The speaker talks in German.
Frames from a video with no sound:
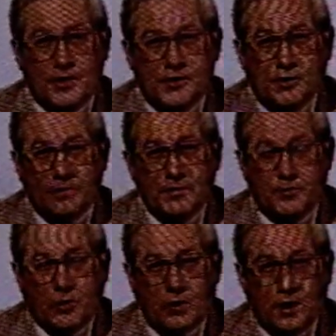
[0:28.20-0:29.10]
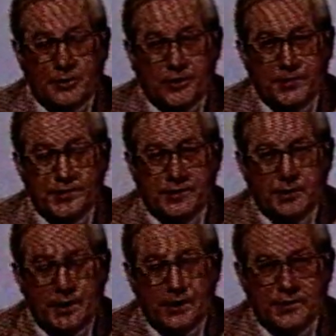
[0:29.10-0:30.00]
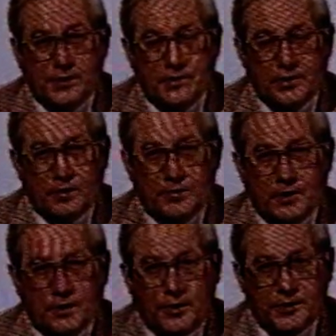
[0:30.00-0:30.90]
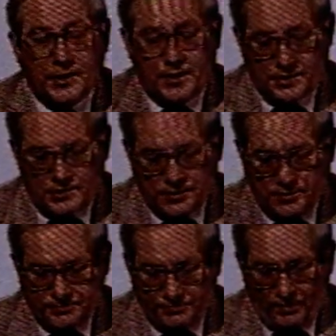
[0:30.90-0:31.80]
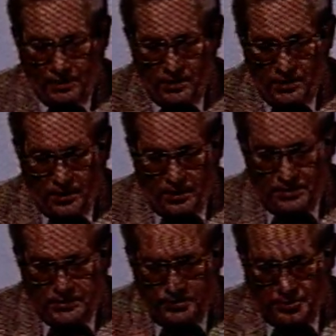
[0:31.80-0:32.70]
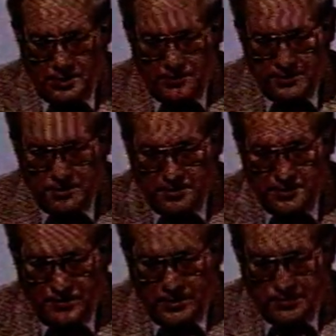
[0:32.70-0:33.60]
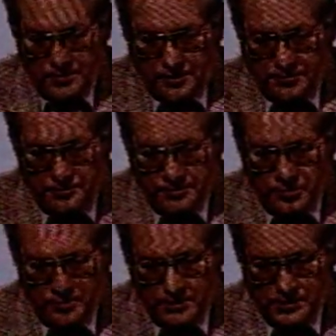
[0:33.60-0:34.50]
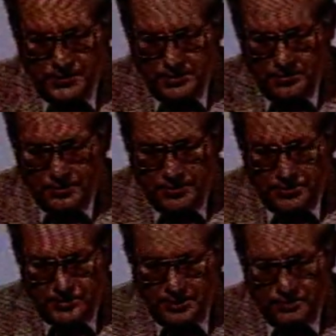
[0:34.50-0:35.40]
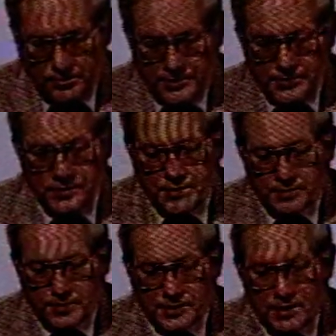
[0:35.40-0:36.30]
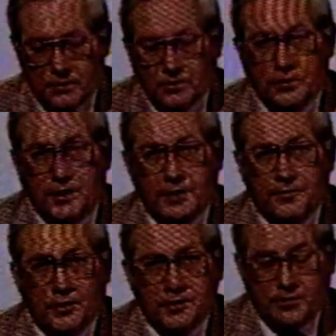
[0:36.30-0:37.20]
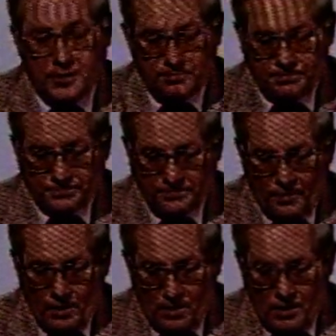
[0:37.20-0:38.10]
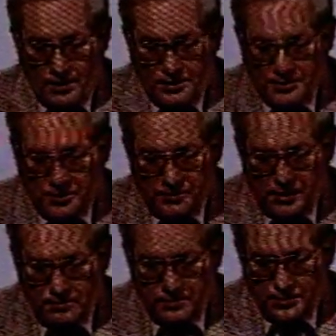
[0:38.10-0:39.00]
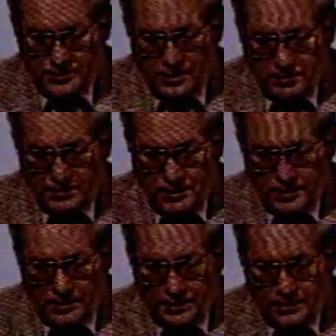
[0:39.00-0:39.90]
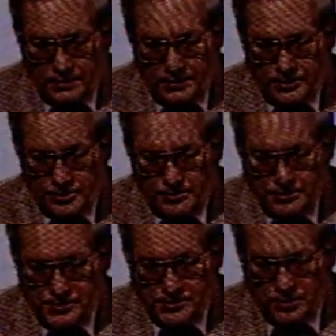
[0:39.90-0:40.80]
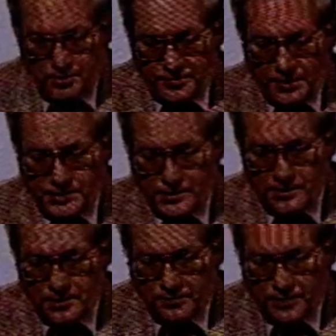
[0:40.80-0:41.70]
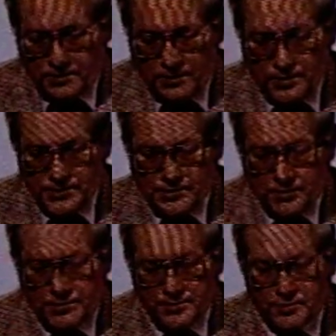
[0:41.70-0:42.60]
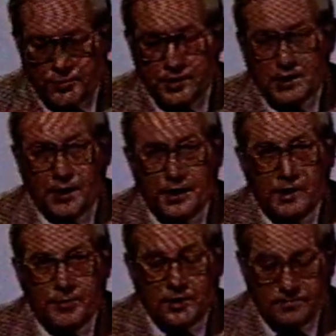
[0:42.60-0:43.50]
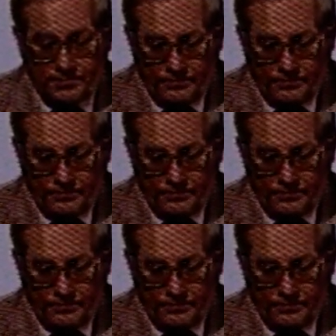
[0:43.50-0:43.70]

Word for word: Zum Programmschluss meldet sich noch einmal die heute Redaktion. Die bundesweite Großfahndung nach fünf mutmaßlichen deutschen Terroristen ist bislang ohne Erfolg geblieben. Gesucht werden Christian Klar, Adelheid Schulz, Rolf Heißler, Werner Lotze und Monika Helbing.